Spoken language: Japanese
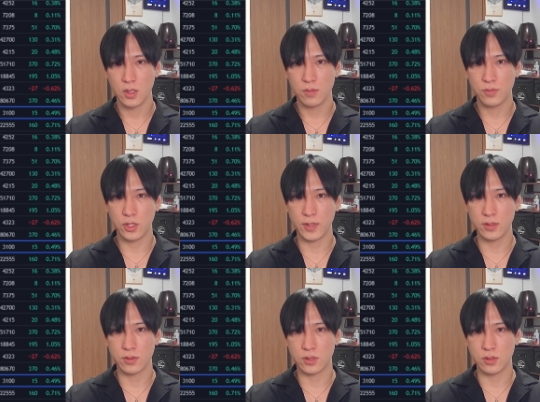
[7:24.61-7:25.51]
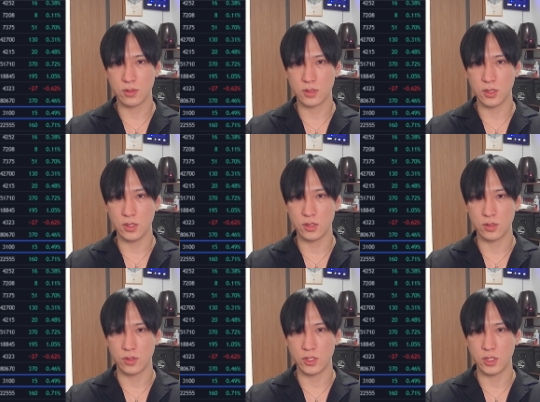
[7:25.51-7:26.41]
ポリバンの中央線25
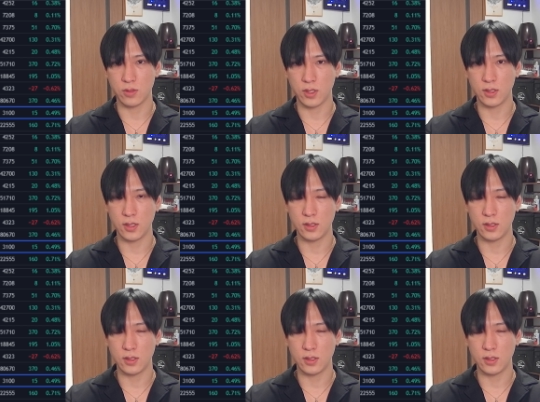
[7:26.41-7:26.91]
日移動平均